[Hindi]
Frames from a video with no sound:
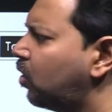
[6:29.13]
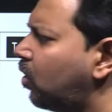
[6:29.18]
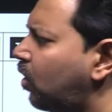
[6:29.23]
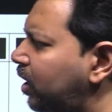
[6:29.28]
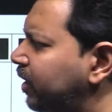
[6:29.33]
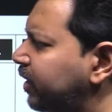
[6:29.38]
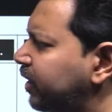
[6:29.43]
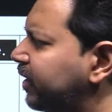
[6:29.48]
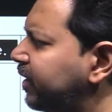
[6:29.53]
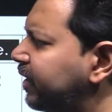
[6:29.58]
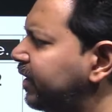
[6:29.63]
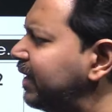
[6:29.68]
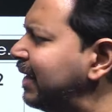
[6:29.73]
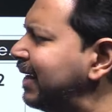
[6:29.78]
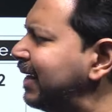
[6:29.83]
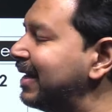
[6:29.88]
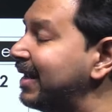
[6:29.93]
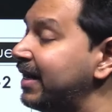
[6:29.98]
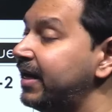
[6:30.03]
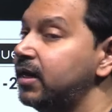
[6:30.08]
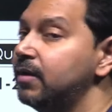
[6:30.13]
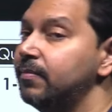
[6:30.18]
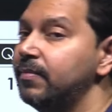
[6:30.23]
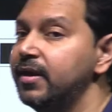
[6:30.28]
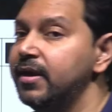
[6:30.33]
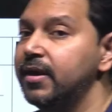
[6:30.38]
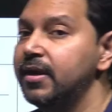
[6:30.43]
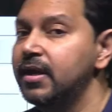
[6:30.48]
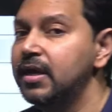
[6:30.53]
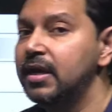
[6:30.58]
अल्टरनेटिंग करंट
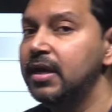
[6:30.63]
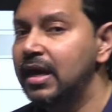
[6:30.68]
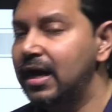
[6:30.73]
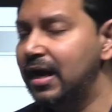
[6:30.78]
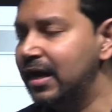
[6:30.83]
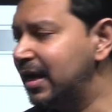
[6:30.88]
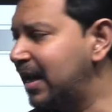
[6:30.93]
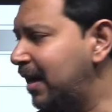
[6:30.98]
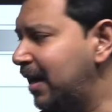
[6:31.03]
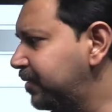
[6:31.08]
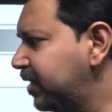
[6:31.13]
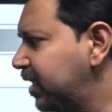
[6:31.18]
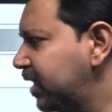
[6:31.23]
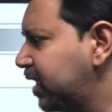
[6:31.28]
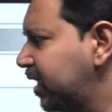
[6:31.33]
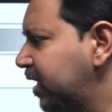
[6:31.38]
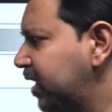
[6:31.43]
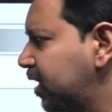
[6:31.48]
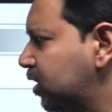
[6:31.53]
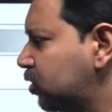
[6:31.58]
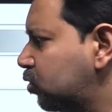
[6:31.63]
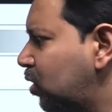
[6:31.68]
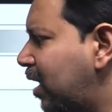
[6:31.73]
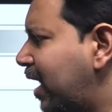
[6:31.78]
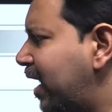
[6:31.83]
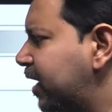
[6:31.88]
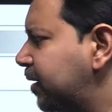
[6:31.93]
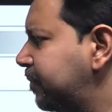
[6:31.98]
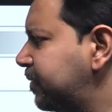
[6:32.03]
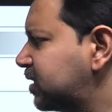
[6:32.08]
में अगर आप देखेंगे तो
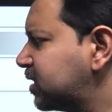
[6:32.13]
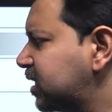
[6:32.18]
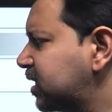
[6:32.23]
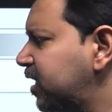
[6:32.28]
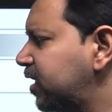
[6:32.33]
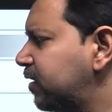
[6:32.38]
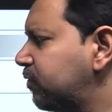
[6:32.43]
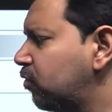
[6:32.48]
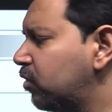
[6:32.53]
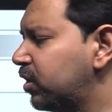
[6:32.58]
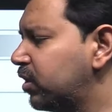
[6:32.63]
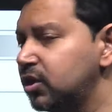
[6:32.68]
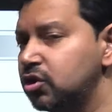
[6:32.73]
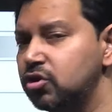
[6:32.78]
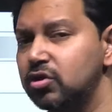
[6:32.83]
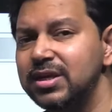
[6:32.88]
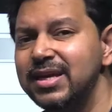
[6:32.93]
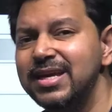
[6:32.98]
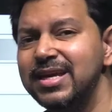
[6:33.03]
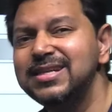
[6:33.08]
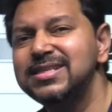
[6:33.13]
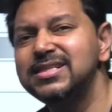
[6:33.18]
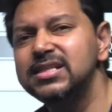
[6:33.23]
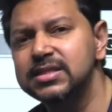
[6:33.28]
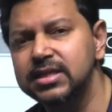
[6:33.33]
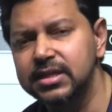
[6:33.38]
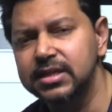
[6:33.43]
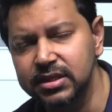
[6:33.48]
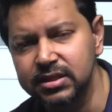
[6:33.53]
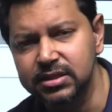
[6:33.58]
आर एम एस करंट वोल्टेज और ए सी
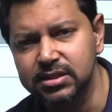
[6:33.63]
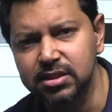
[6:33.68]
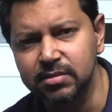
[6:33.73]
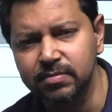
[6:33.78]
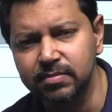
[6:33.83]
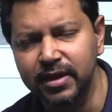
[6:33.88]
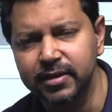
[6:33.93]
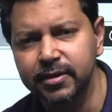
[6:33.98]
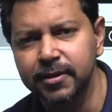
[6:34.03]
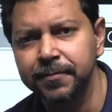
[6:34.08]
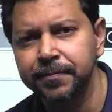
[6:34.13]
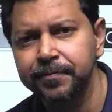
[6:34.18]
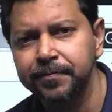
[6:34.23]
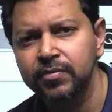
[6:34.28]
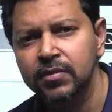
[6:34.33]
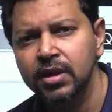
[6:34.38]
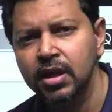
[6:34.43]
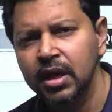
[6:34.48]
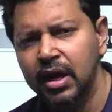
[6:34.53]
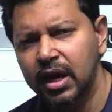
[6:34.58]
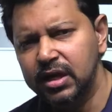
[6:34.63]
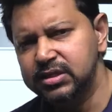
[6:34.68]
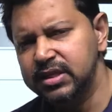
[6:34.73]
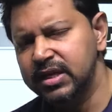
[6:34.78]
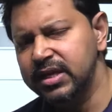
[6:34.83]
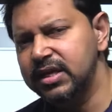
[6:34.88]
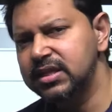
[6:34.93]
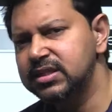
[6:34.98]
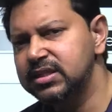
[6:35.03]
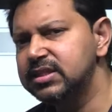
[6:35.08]
सर्किट्स की बात है अच्छा
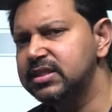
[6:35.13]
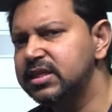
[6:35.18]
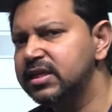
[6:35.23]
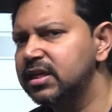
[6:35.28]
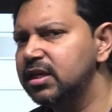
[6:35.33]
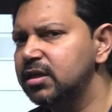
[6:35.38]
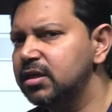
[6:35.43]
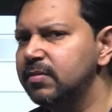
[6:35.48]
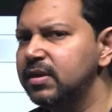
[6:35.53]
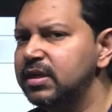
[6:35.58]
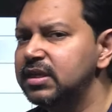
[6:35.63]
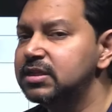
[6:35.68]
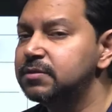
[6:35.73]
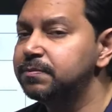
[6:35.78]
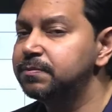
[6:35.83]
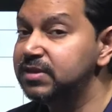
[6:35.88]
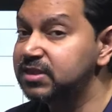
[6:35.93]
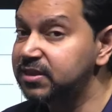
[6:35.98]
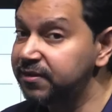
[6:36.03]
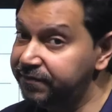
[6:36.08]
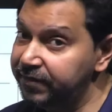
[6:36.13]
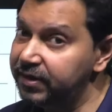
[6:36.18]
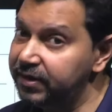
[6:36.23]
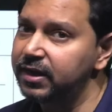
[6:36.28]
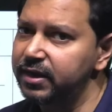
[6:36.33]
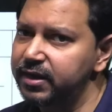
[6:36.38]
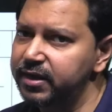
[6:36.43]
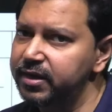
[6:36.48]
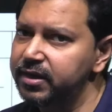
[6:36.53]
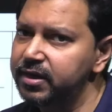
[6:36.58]
ए सी सर्किट में
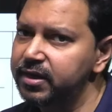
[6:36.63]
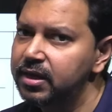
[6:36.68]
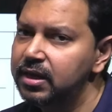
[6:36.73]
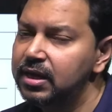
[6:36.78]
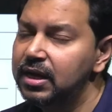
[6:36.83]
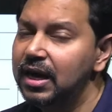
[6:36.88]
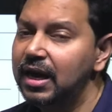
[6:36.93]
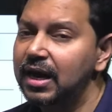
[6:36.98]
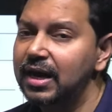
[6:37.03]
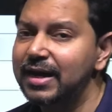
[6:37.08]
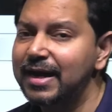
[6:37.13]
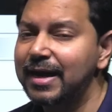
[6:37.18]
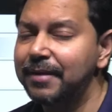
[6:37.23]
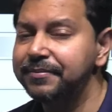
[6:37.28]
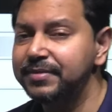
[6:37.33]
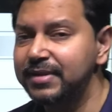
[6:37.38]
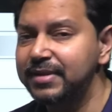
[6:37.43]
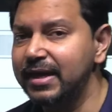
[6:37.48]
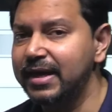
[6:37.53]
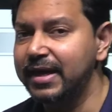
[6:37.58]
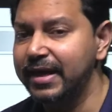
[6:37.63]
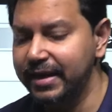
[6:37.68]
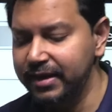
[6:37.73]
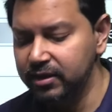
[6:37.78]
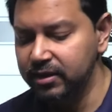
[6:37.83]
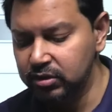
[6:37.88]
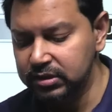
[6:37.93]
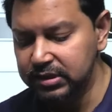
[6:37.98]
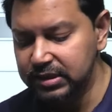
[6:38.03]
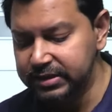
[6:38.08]
स्पेसिफिकली अगर आप देखें
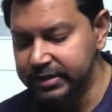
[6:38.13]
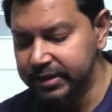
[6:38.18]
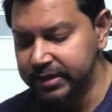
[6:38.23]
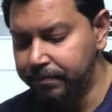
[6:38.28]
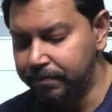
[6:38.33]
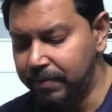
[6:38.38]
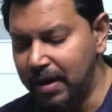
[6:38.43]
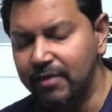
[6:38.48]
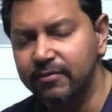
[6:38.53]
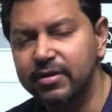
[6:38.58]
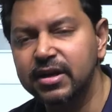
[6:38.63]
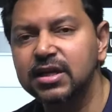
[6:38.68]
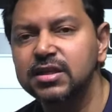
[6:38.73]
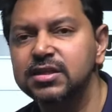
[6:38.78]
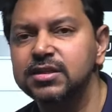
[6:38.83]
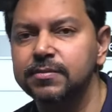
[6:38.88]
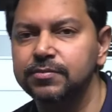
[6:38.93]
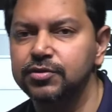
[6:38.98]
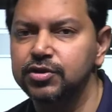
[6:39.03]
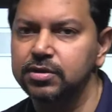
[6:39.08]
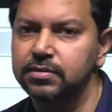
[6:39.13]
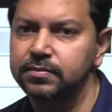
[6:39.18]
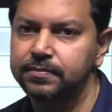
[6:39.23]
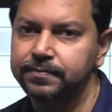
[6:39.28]
तो जैसे पावर कंजम्पशन